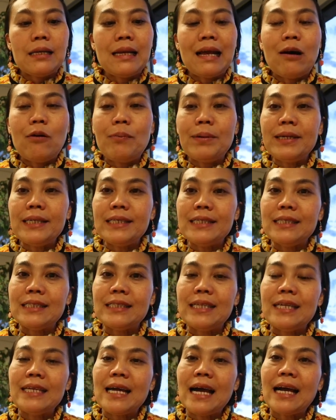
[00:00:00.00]
เราไปถึง
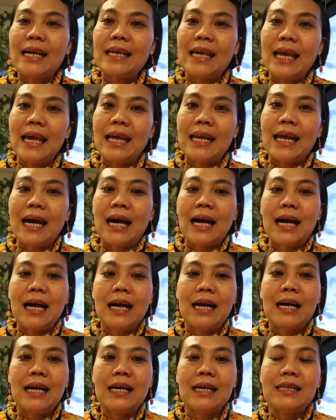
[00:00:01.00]
ที่หน้าเกตอ่ะ
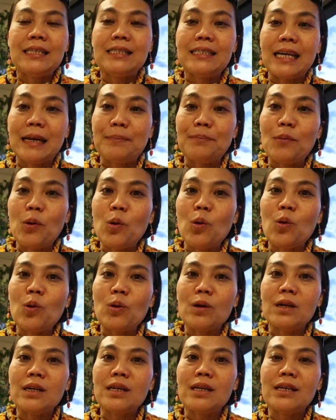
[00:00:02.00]
เจ็ดโมง
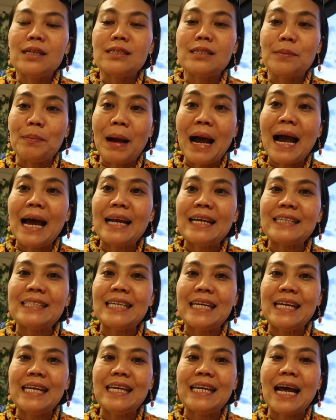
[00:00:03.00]
สิบห้านา
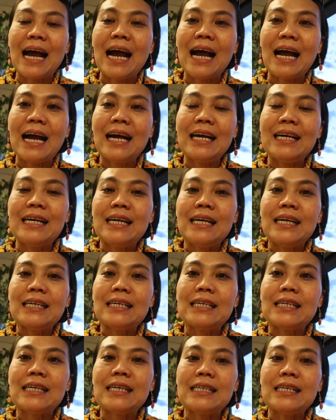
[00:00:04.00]
ทีนะ
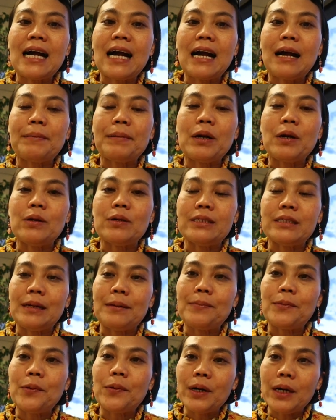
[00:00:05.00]
เครื่องอะมันออกเจ็ด
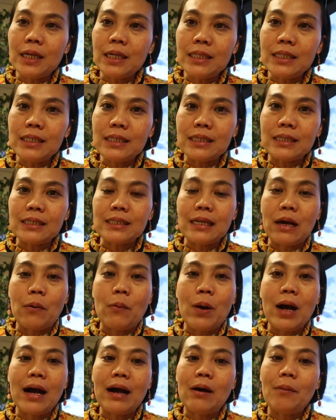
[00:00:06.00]
โมงครึ่งแต่
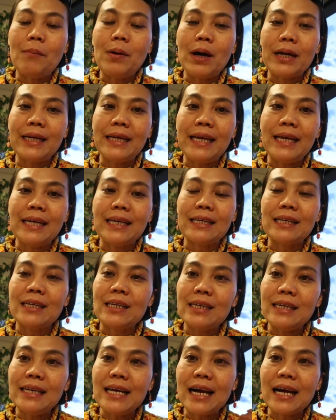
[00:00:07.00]
ว่าเขาบอดดิ้ง
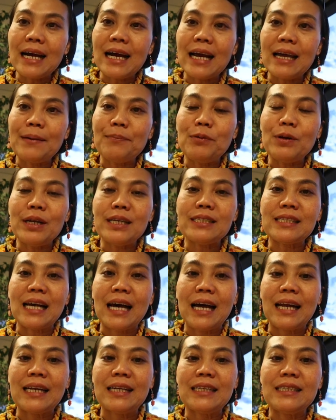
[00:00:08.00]
เรียกให้ผู้โดย
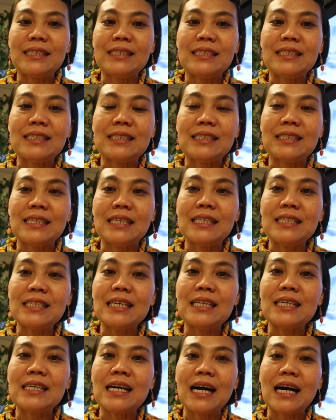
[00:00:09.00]
สารขึ้น
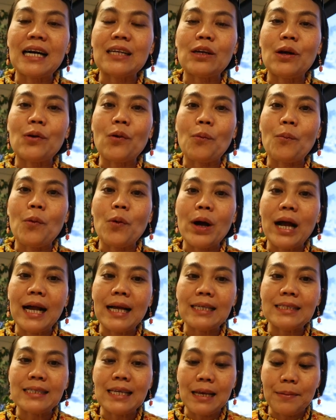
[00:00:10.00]
เครื่องอะตอนหกโมง
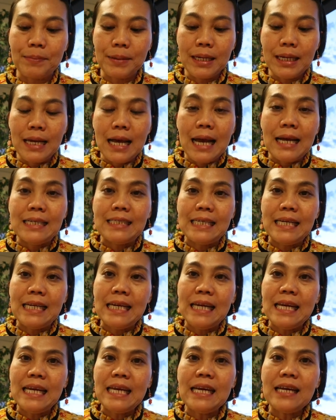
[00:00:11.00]
ห้าสิบที
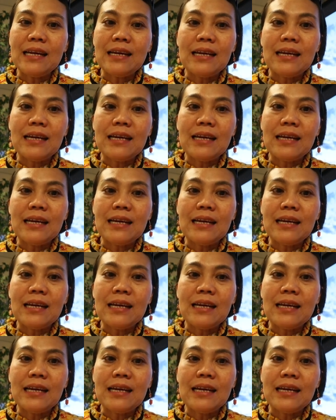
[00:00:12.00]
นี้